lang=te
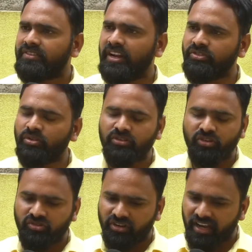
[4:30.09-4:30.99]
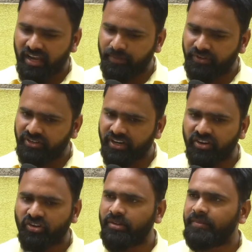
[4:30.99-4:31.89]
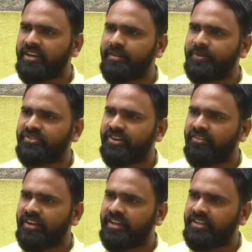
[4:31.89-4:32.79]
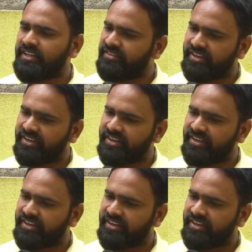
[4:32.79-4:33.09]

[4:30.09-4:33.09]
దళితులతో చొక్కా ఇప్పించి నడి రోడ్డు మీద నింపించడం అనేది